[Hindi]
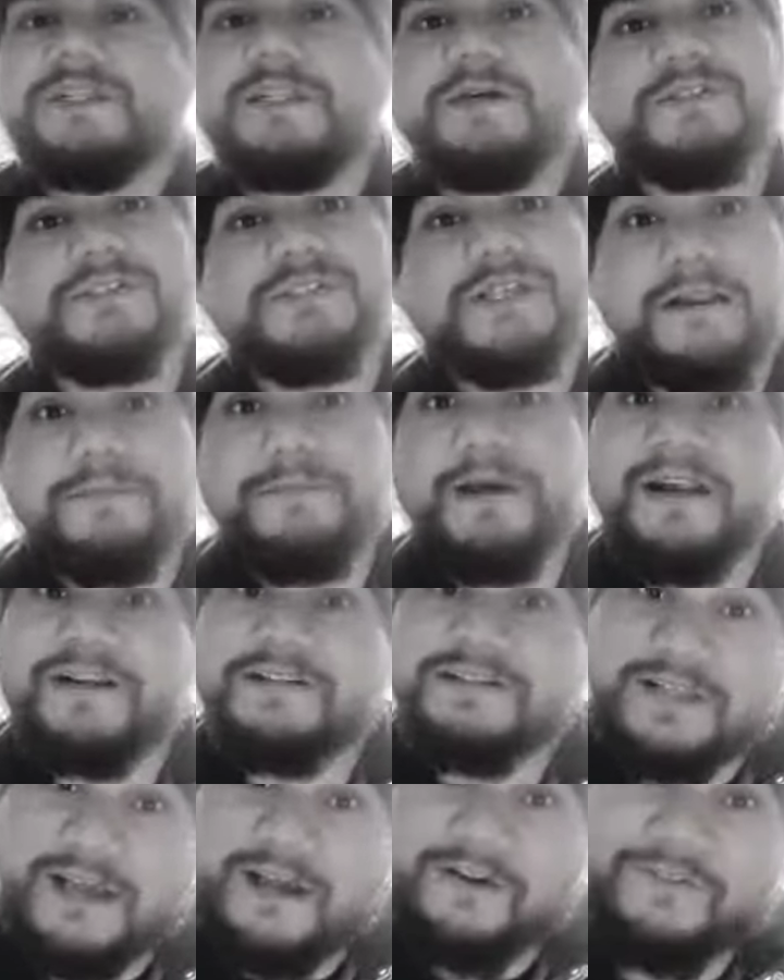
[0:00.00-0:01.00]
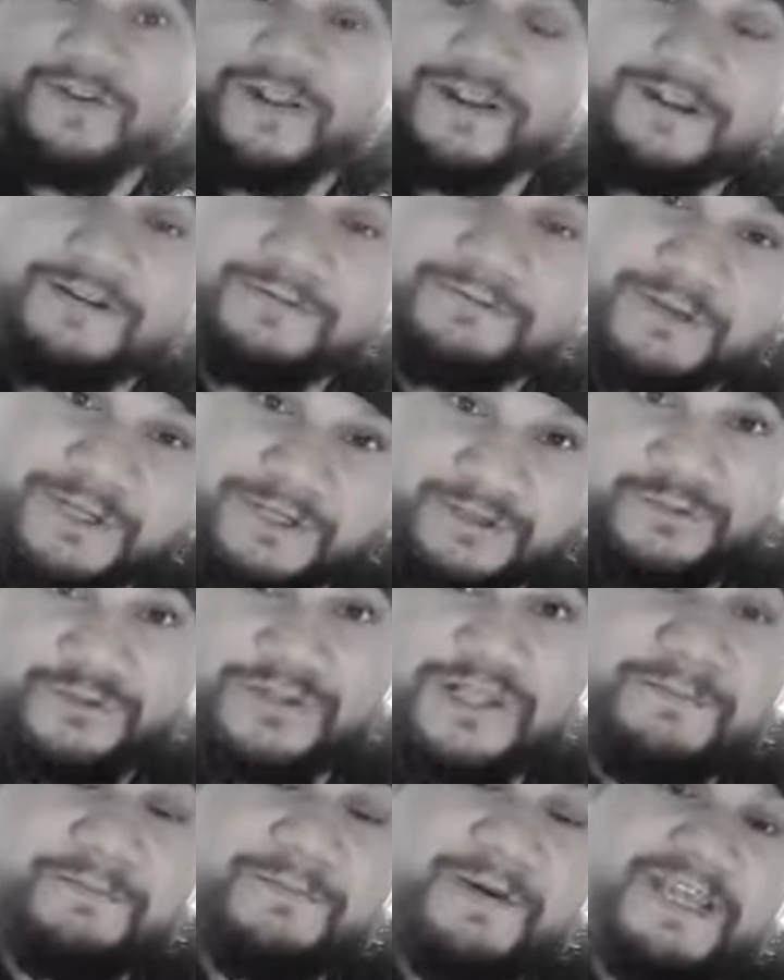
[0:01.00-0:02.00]
नमस्कार मैं हर्ष काफर
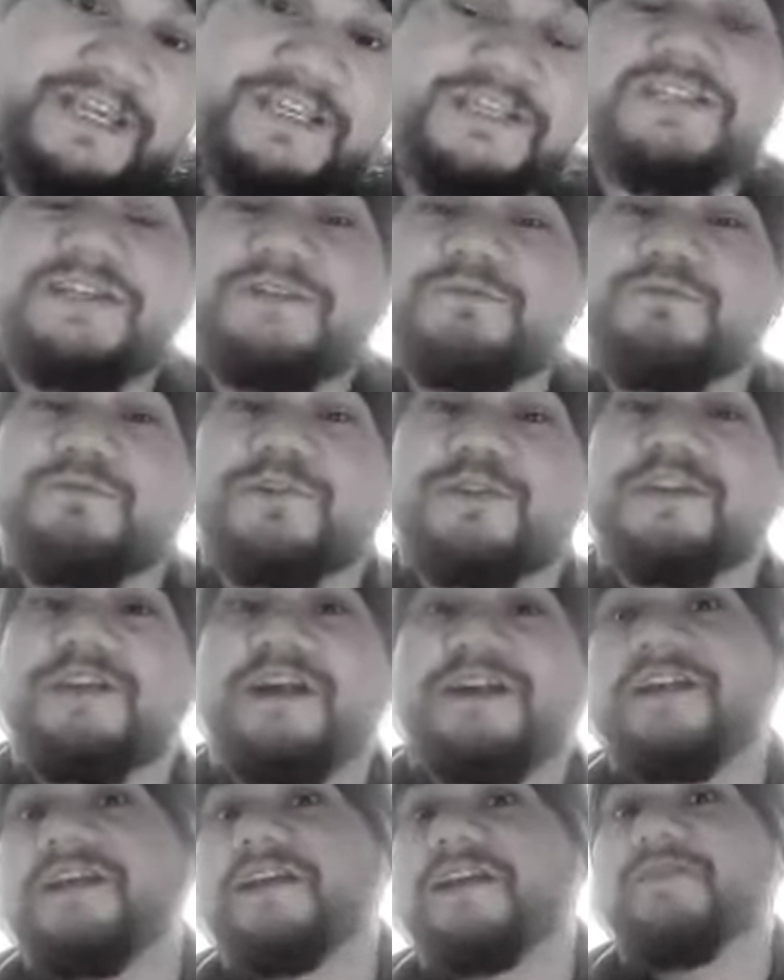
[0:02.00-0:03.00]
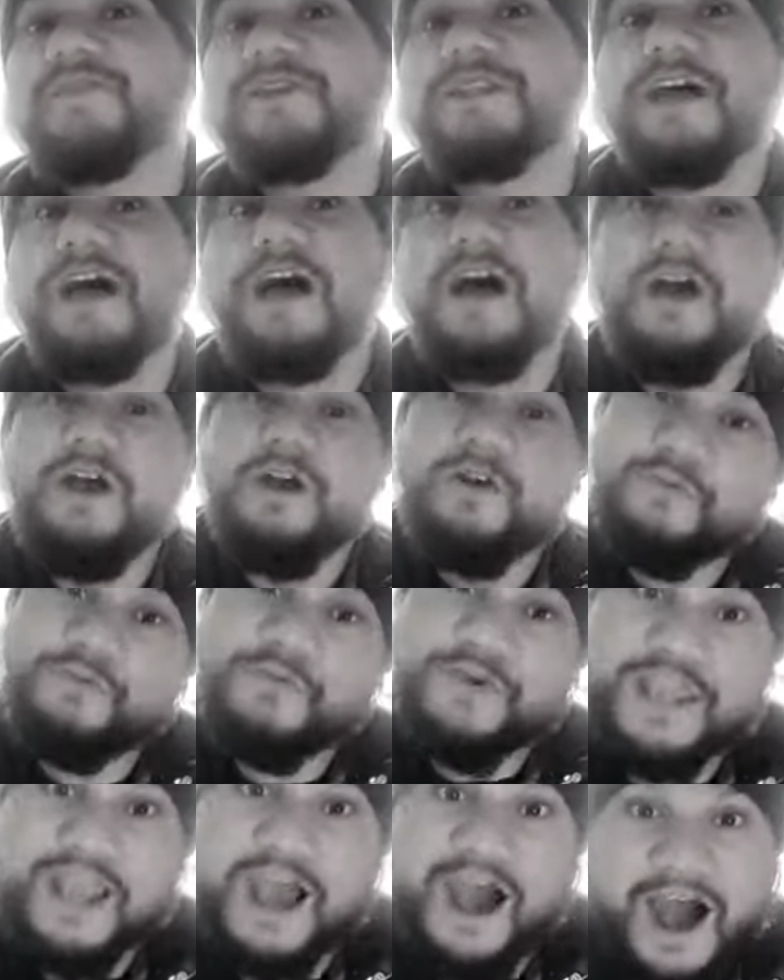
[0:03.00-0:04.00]
प्रस्तुत है महेश चंद पुनेठा की कविता
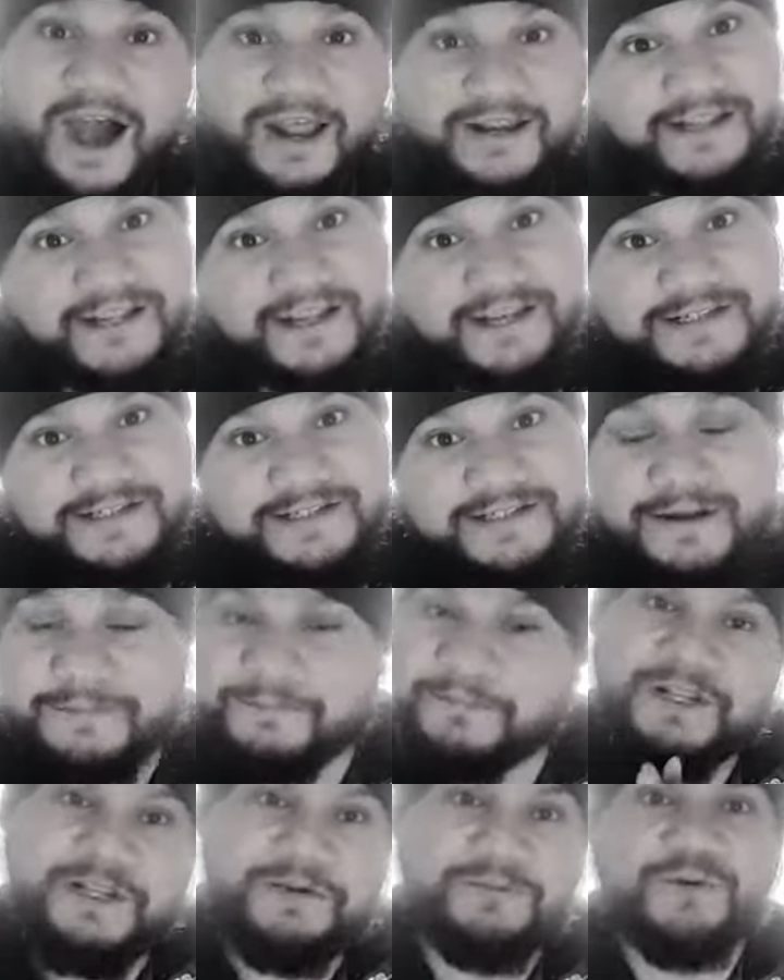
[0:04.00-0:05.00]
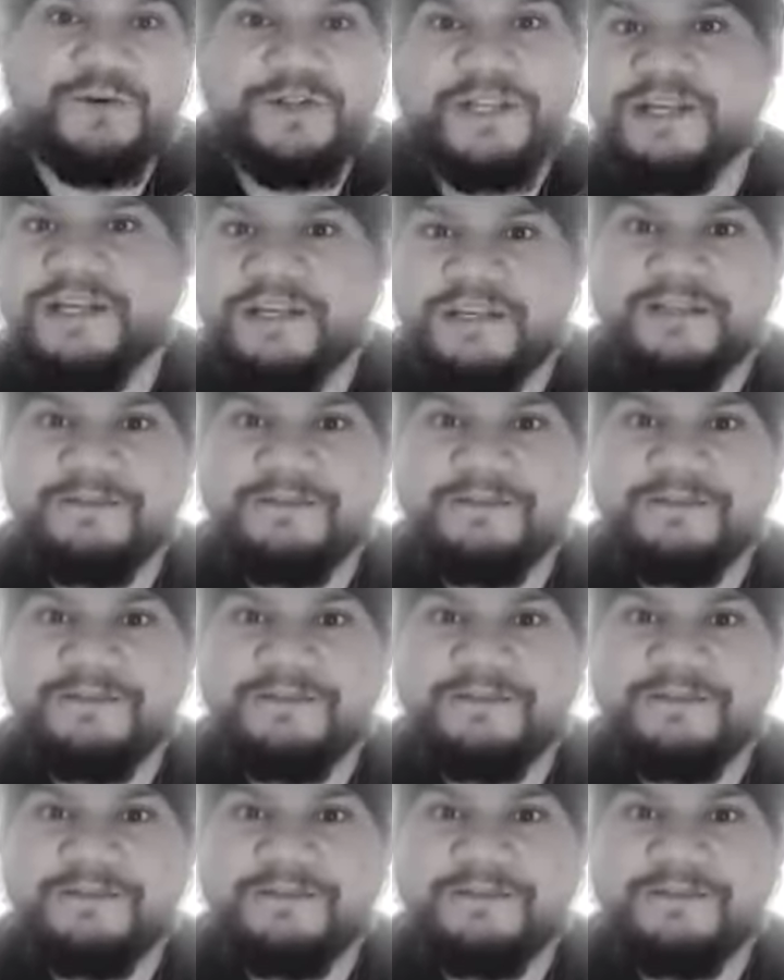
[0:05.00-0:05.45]
वे आ रहे हैं सपने बोने